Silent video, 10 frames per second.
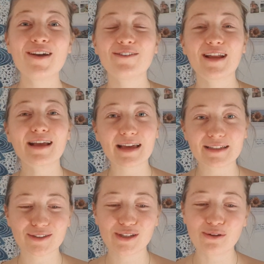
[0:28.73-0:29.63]
Und dann
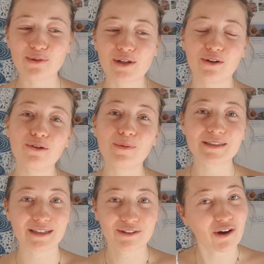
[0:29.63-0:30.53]
kriegst du die Nudeln und du
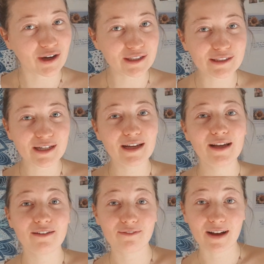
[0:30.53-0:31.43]
bist enttäuscht,
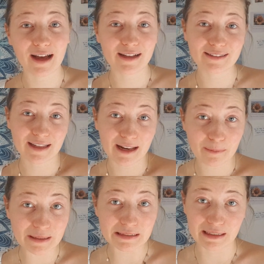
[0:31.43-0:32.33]
weil es keine
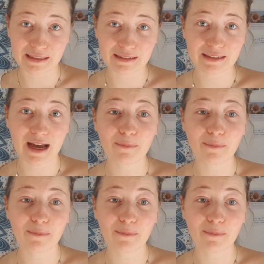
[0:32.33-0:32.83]
Pizza ist.